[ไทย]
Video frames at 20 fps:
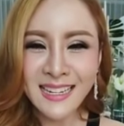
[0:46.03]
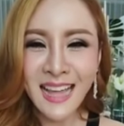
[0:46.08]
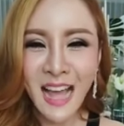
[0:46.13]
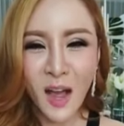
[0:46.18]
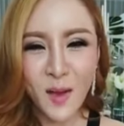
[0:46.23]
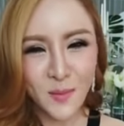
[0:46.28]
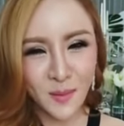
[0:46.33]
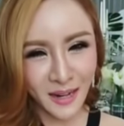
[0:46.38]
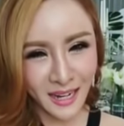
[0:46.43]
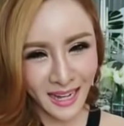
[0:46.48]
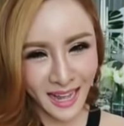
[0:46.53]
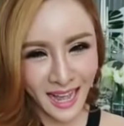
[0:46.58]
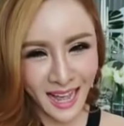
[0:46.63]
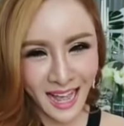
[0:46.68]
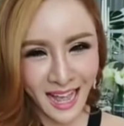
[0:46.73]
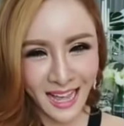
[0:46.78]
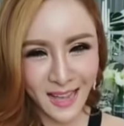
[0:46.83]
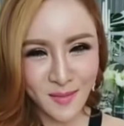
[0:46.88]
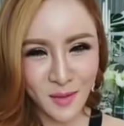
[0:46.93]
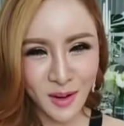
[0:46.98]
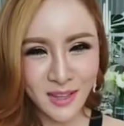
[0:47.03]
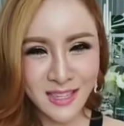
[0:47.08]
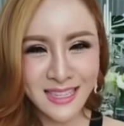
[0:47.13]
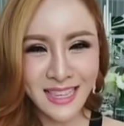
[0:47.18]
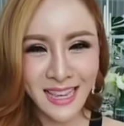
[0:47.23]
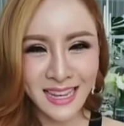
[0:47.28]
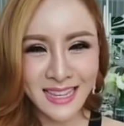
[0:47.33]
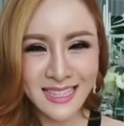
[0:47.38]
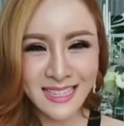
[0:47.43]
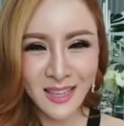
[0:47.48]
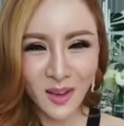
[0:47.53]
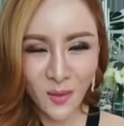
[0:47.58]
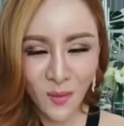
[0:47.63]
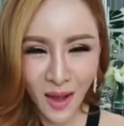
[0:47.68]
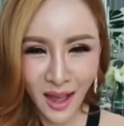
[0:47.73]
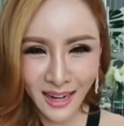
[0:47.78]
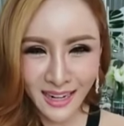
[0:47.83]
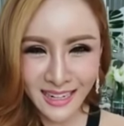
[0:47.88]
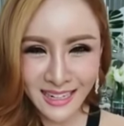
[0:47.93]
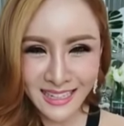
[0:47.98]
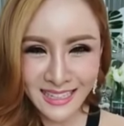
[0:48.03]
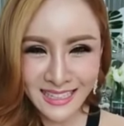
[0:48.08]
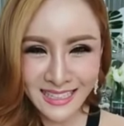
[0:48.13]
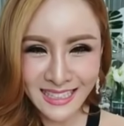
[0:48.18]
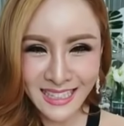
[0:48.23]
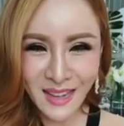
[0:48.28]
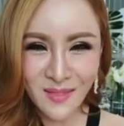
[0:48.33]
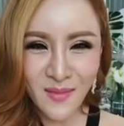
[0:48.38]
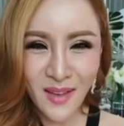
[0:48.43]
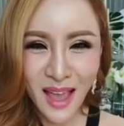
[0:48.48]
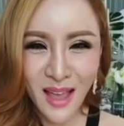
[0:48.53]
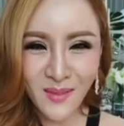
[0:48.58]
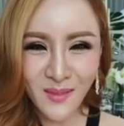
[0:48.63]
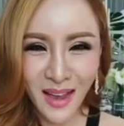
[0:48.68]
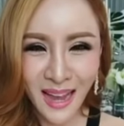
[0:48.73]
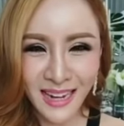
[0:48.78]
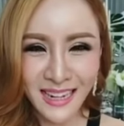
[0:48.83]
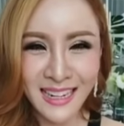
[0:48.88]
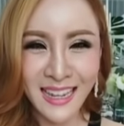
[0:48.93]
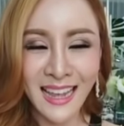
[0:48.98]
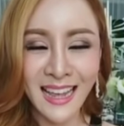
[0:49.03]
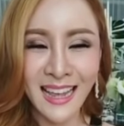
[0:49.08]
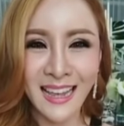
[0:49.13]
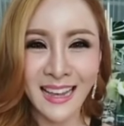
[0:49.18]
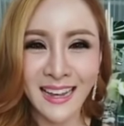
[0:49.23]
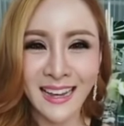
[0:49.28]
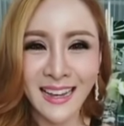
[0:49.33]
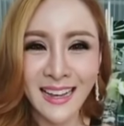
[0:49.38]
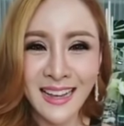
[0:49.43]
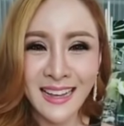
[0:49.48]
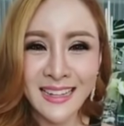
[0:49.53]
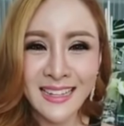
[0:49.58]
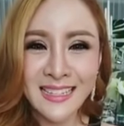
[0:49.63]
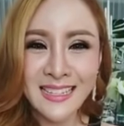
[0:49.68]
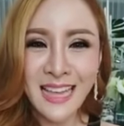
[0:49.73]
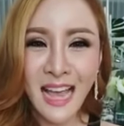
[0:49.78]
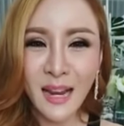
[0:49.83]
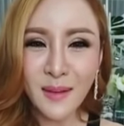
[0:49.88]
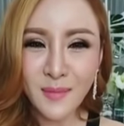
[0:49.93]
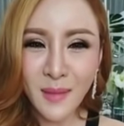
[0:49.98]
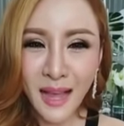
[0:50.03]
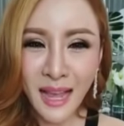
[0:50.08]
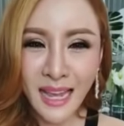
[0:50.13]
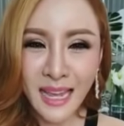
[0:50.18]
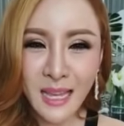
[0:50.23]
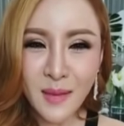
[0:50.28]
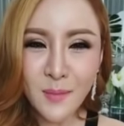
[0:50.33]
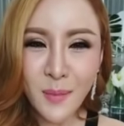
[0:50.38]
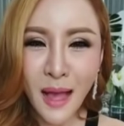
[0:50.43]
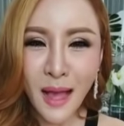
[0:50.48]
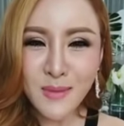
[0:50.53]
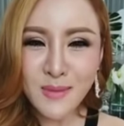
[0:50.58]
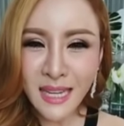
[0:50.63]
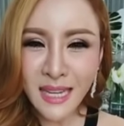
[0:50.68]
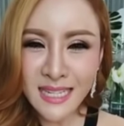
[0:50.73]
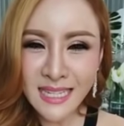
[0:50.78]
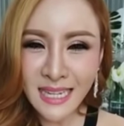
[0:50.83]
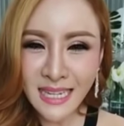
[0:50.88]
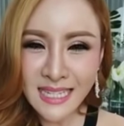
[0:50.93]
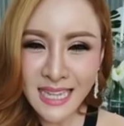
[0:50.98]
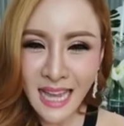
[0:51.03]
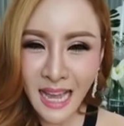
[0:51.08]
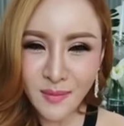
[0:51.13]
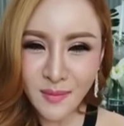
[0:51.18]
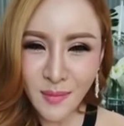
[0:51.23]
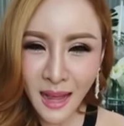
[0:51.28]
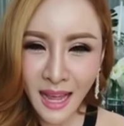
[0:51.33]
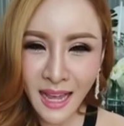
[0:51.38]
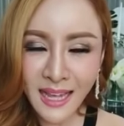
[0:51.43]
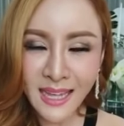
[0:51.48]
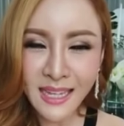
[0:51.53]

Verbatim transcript: ดาวประกายบอกเสียงสวรรค์เลยแม่มานี่เองชัดไหมภาพชัดเสียงชัดไหม